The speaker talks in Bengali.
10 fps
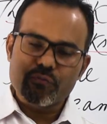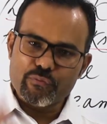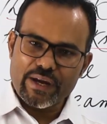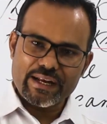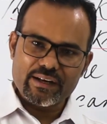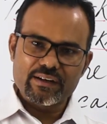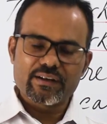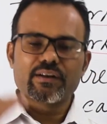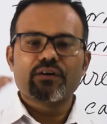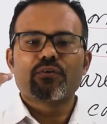ওয়েন
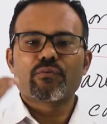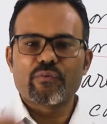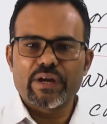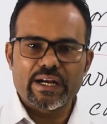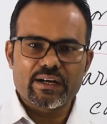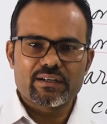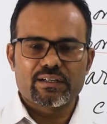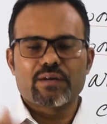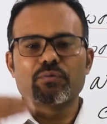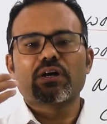ওয়ের
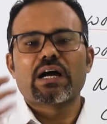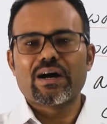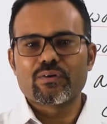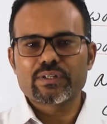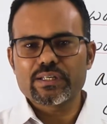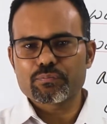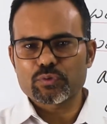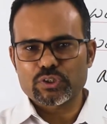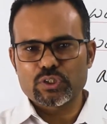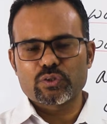এবং হাউ দিয়ে
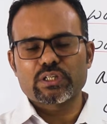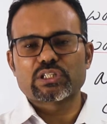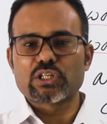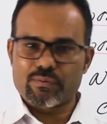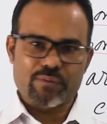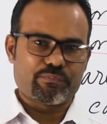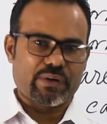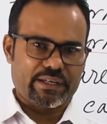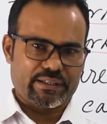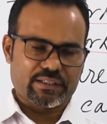প্রশ্ন করে জবাব
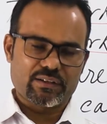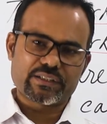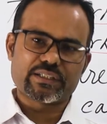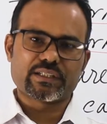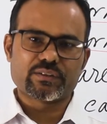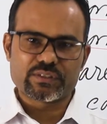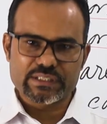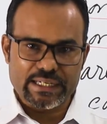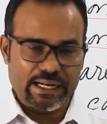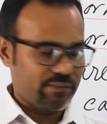পাই তাহলে সেটা
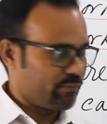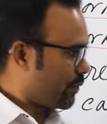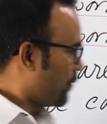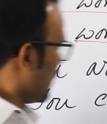হচ্ছে অ্যাডভার্ব